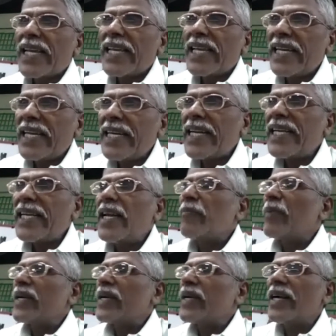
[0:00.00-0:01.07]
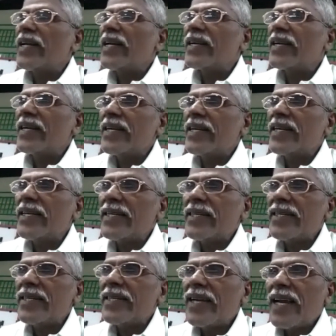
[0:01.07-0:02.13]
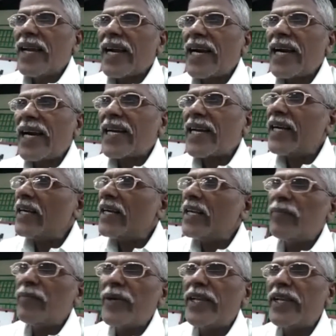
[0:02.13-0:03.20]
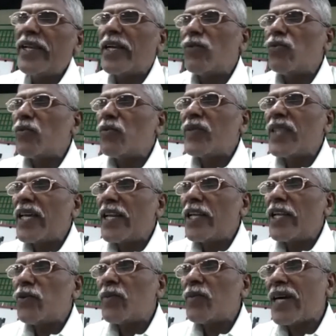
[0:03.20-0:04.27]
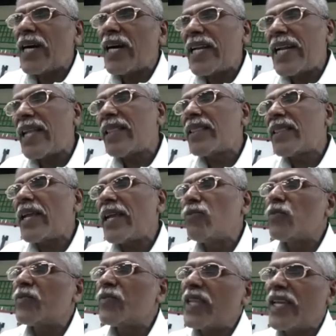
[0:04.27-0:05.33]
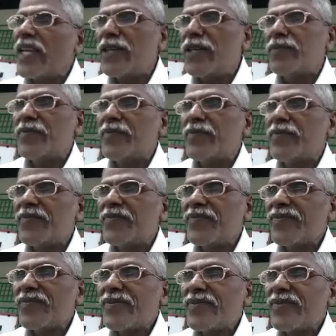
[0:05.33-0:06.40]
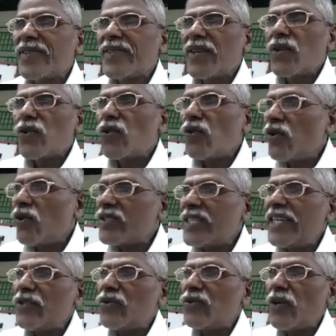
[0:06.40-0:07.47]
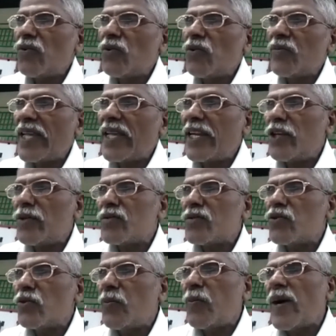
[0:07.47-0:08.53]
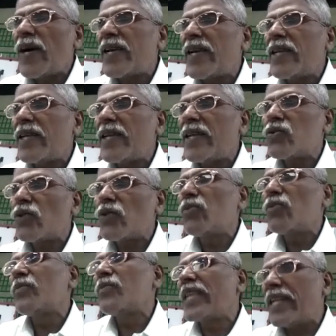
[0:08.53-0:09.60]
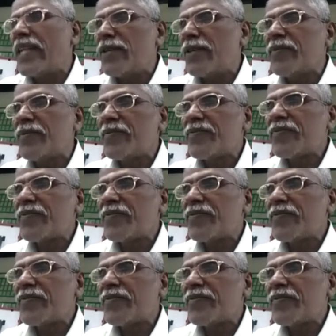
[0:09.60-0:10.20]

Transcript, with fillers: இன்றைய பெண்களுக்கு கரண்டி பிடிக்கவும் தெரியும் கரத்தேவும் தெரியும் தோசை சுடவும் தெரியும் துப்பாக்கி சுடவும் தெரியும்